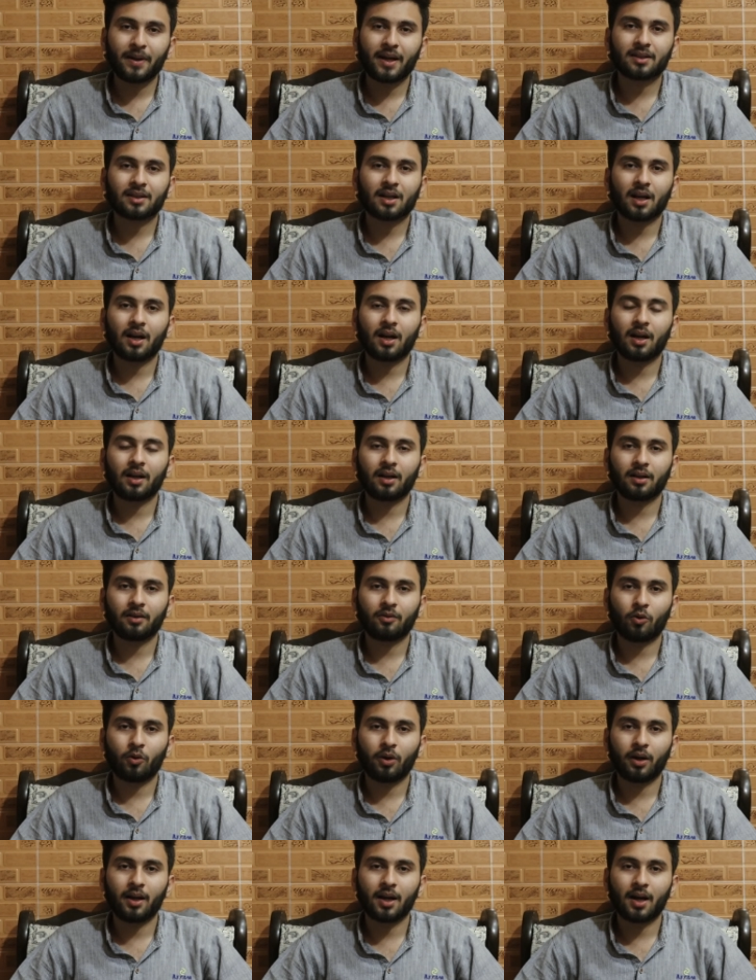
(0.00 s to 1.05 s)
प्लेयर का
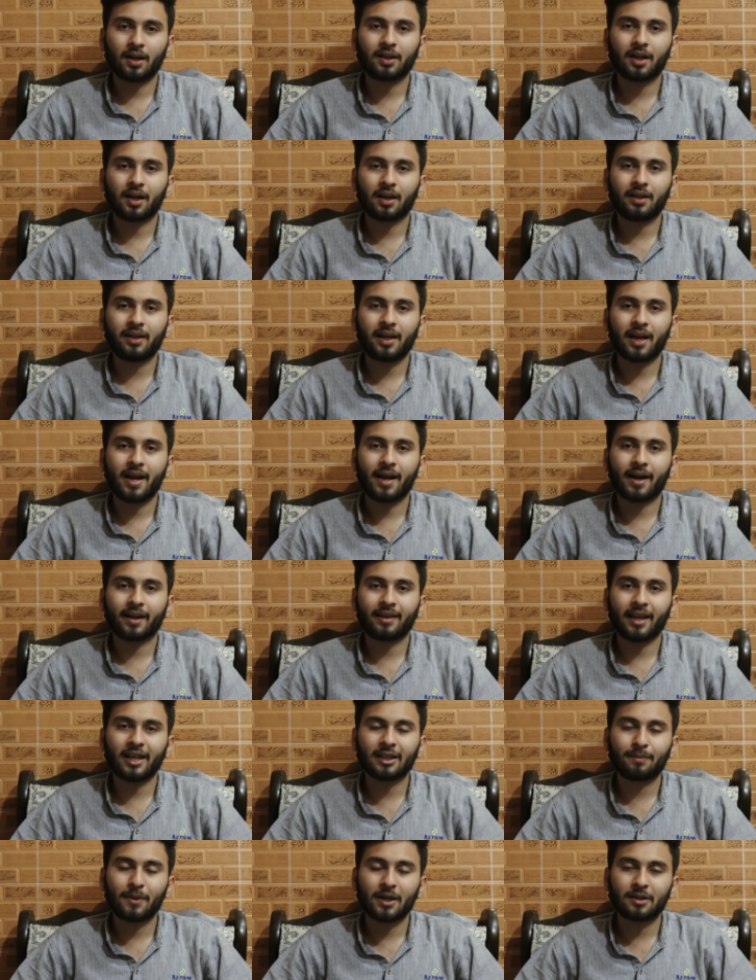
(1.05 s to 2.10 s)
वो ऐलान कर दिया है कि
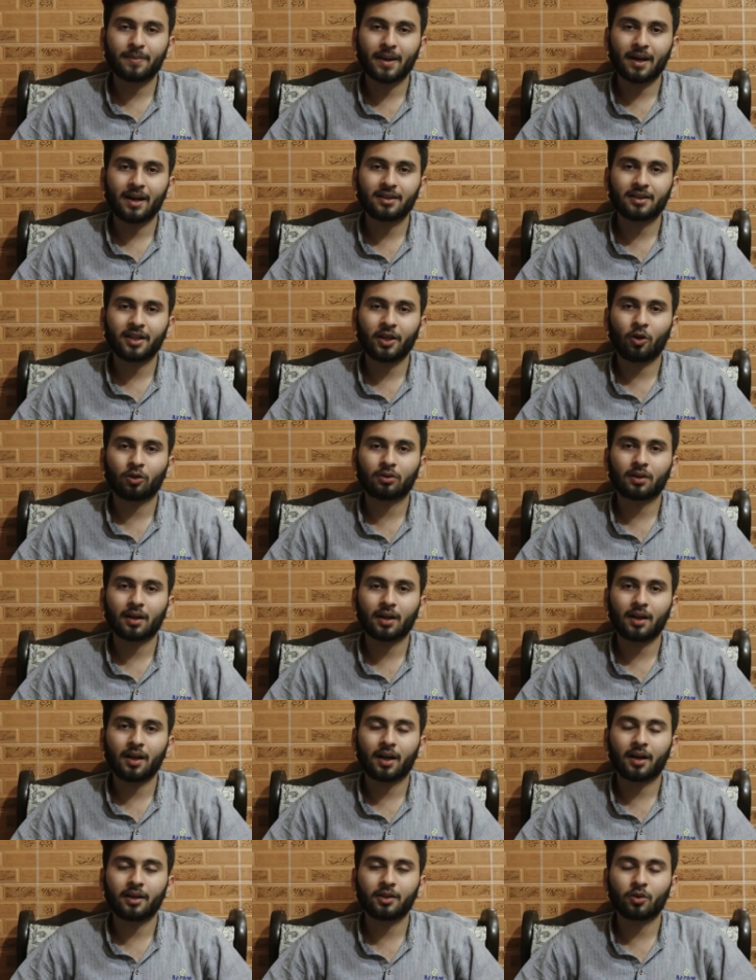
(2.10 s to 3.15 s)
तेईस प्लेयर पहले से ही हो
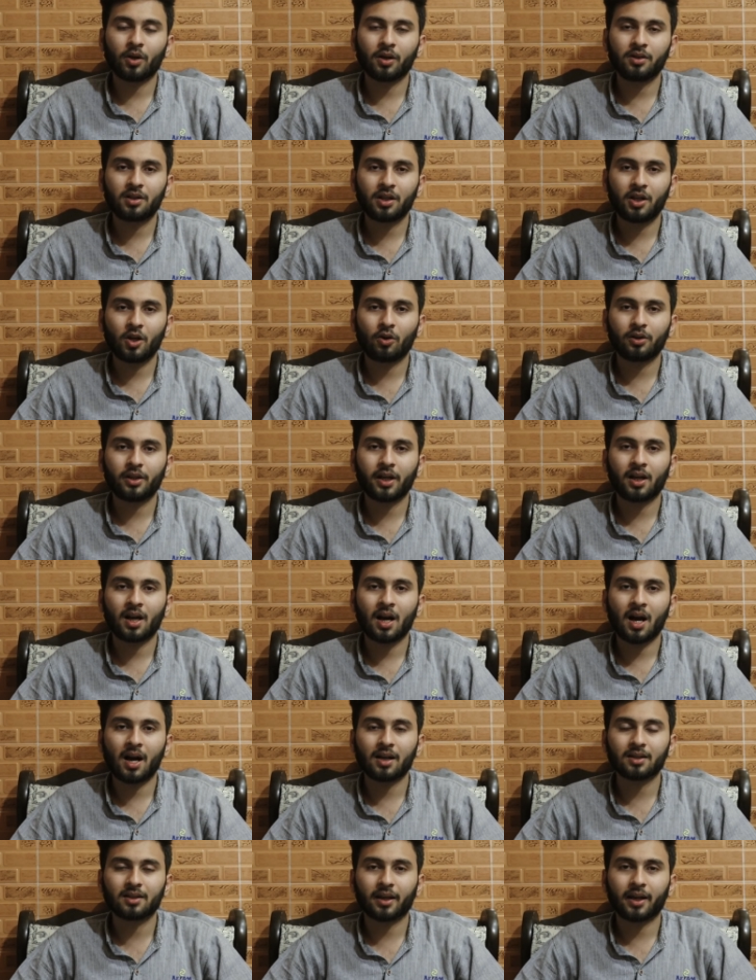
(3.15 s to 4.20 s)
ताकि अगर किसी को इंजरी हो जाए ना
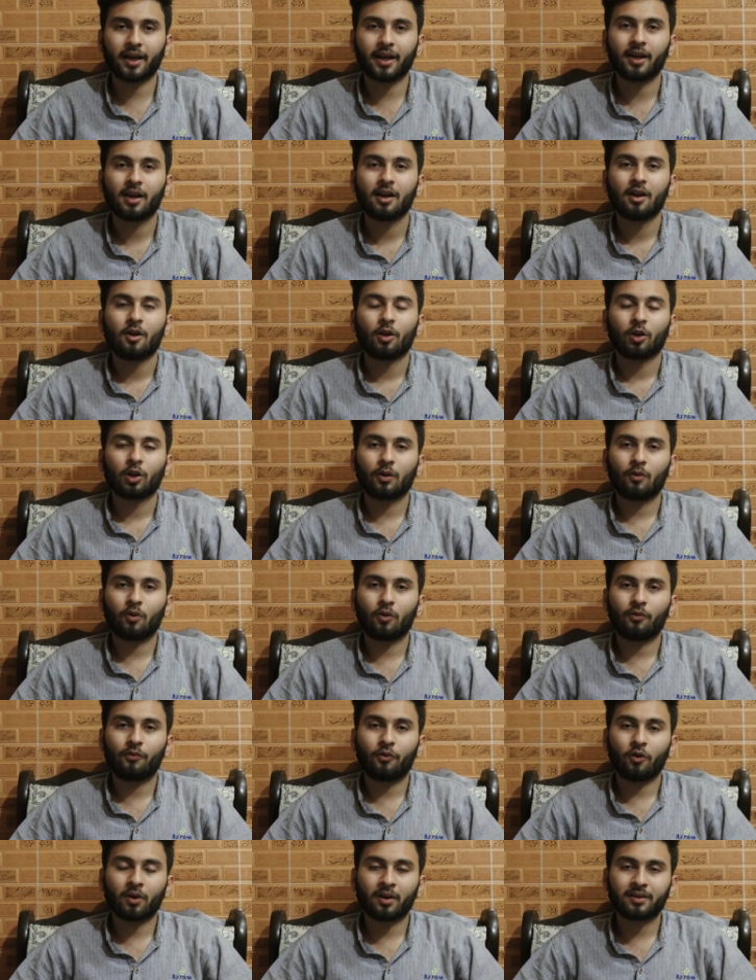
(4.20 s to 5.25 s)
आ सके तो
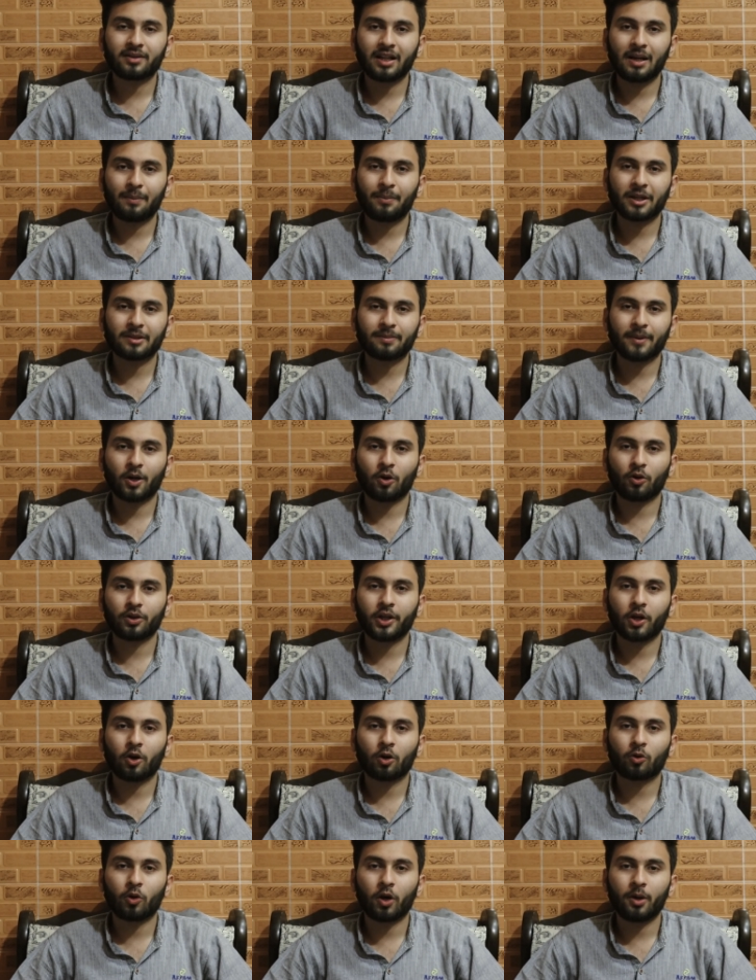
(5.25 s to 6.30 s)
वो फॉरन से रिप्लेसमेंट हो
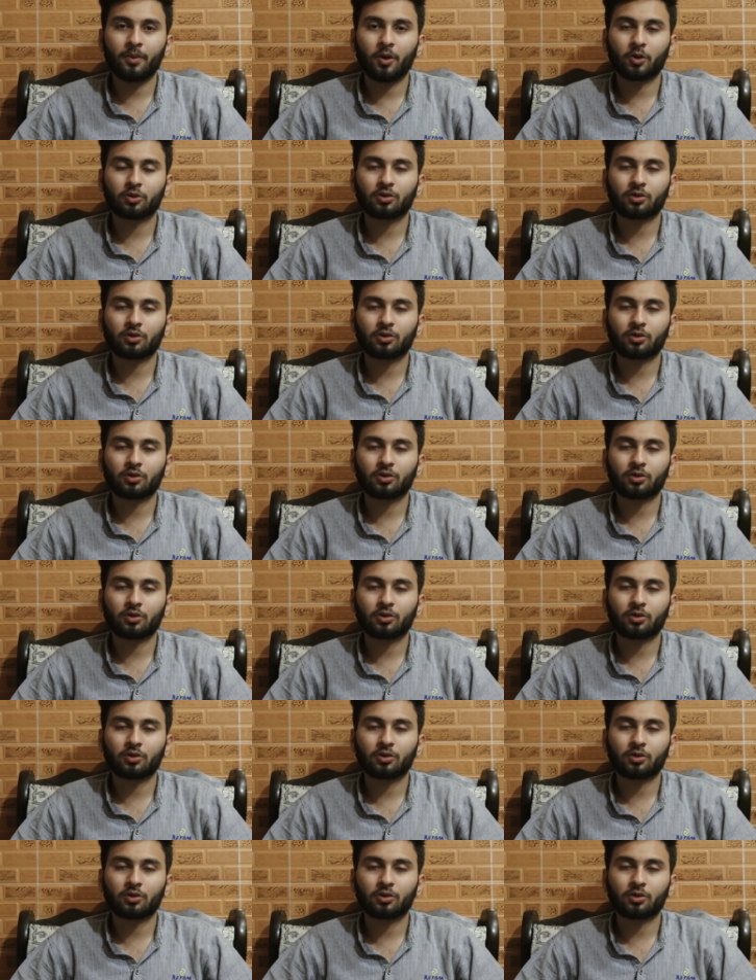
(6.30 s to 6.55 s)
जाए और कोई भी